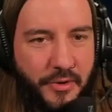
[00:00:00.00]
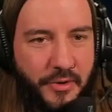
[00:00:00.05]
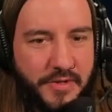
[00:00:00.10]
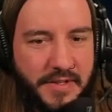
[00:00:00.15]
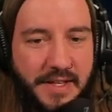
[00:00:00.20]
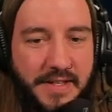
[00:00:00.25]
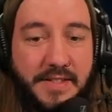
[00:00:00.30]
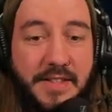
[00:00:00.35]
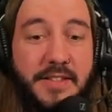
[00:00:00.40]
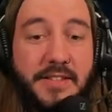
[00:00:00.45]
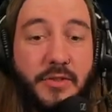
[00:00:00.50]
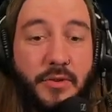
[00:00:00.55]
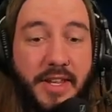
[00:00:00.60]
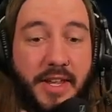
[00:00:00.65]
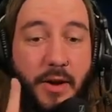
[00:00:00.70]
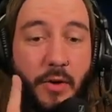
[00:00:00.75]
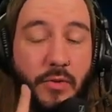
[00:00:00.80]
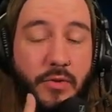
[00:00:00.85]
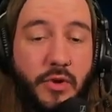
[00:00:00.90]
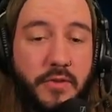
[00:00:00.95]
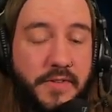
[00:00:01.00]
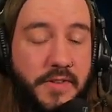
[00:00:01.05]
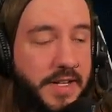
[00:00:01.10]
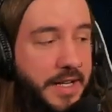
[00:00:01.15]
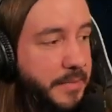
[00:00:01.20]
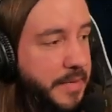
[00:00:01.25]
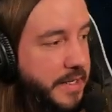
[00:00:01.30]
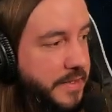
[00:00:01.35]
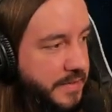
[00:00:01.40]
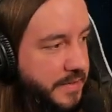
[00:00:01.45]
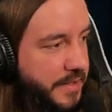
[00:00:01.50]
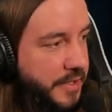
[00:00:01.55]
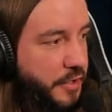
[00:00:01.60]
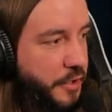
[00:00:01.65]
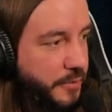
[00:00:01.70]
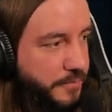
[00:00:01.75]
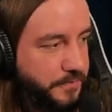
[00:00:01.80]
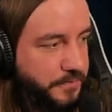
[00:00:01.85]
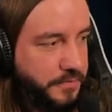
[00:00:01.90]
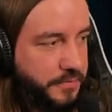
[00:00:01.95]
que ça. C'était 149 à la base,
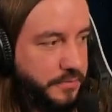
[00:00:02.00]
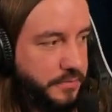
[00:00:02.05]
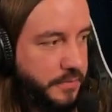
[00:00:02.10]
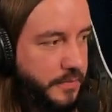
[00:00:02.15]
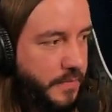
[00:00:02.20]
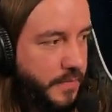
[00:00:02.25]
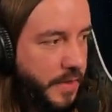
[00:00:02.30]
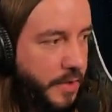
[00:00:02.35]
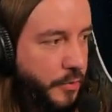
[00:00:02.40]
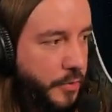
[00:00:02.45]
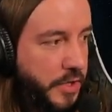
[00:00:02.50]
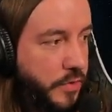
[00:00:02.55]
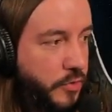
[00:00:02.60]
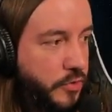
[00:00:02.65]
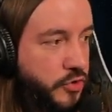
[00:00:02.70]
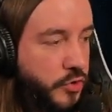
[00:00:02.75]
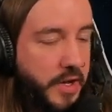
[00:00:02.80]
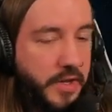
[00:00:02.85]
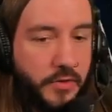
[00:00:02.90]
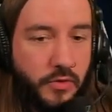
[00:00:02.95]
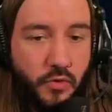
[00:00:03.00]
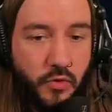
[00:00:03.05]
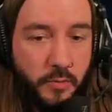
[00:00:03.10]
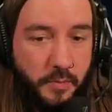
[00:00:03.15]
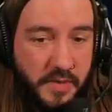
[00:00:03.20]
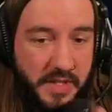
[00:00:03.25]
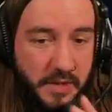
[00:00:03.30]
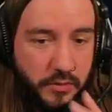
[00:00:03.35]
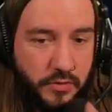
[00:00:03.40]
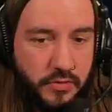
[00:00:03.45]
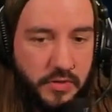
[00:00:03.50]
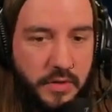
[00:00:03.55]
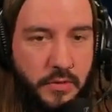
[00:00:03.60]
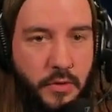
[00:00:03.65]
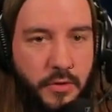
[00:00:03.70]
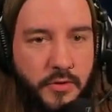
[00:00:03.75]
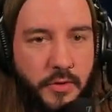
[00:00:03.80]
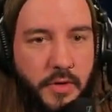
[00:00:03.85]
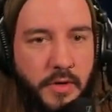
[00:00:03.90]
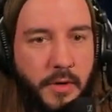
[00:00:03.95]
d'accord. Oui, donc je dois être tout pile au-dessus de
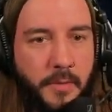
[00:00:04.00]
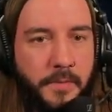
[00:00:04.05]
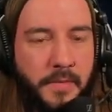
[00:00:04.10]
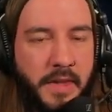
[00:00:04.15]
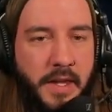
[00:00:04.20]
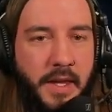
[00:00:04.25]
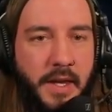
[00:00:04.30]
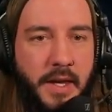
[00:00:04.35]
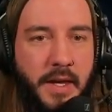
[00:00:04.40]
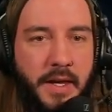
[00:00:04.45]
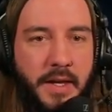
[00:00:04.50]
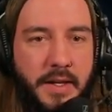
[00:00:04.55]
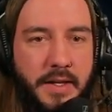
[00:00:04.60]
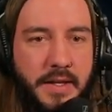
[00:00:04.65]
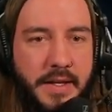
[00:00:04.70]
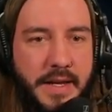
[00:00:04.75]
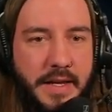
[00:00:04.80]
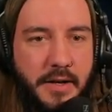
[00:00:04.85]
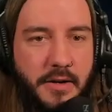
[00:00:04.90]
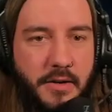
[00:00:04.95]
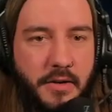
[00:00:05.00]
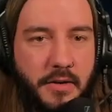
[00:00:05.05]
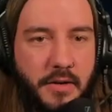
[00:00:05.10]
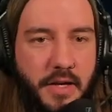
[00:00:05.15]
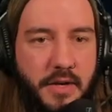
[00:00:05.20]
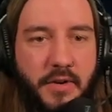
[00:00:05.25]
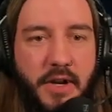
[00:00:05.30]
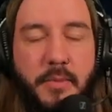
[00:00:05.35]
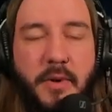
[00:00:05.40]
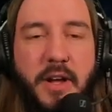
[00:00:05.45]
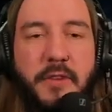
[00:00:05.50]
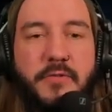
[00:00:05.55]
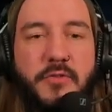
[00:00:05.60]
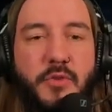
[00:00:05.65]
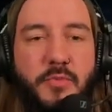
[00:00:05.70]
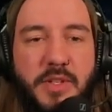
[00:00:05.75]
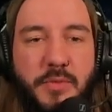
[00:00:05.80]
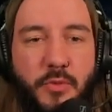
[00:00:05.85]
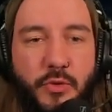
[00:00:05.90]
200 alors. Et, et, voilà, bref, ce petit